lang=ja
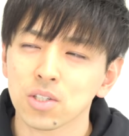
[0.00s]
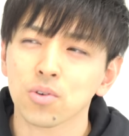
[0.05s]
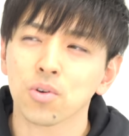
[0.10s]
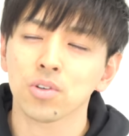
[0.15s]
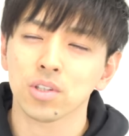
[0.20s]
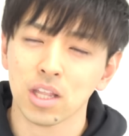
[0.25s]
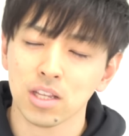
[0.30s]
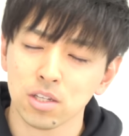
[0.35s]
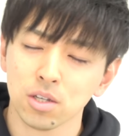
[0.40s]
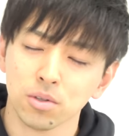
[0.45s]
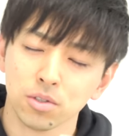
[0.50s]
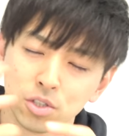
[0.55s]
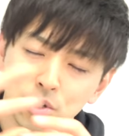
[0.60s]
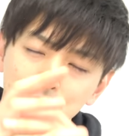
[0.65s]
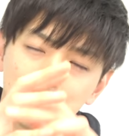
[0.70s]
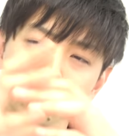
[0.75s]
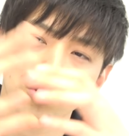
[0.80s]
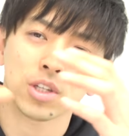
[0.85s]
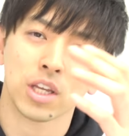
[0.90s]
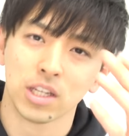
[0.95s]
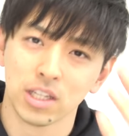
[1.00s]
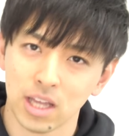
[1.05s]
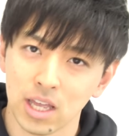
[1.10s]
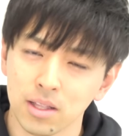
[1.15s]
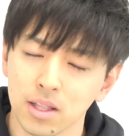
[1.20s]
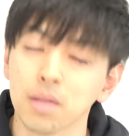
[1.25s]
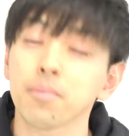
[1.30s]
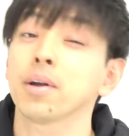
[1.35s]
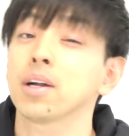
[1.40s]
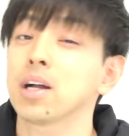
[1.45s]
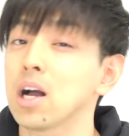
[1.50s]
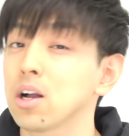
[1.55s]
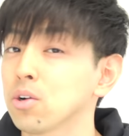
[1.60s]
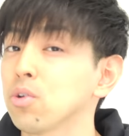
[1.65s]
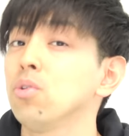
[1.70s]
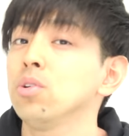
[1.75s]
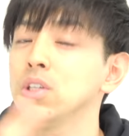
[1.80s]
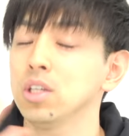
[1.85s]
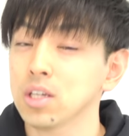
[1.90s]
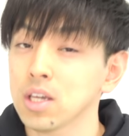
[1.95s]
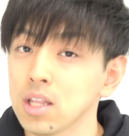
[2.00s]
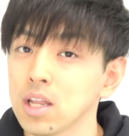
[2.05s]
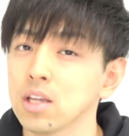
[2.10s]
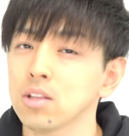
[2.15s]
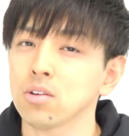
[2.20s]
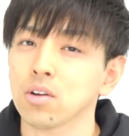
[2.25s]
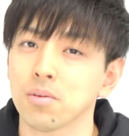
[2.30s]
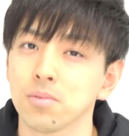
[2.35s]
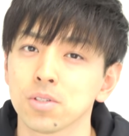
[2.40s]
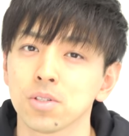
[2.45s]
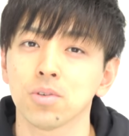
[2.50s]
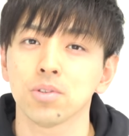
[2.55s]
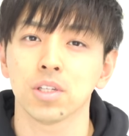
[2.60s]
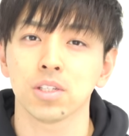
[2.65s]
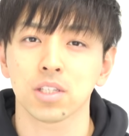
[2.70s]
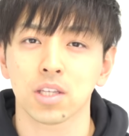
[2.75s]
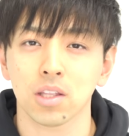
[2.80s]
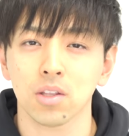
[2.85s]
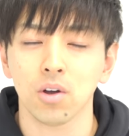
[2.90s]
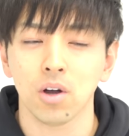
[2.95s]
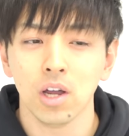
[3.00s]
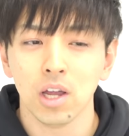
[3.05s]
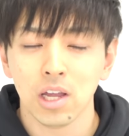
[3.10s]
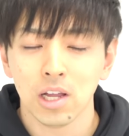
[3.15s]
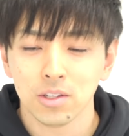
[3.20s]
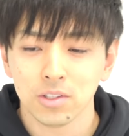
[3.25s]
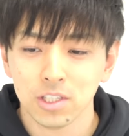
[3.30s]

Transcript: そこでちょっと所属できない、例えば学校に行けないとかもそうですけど、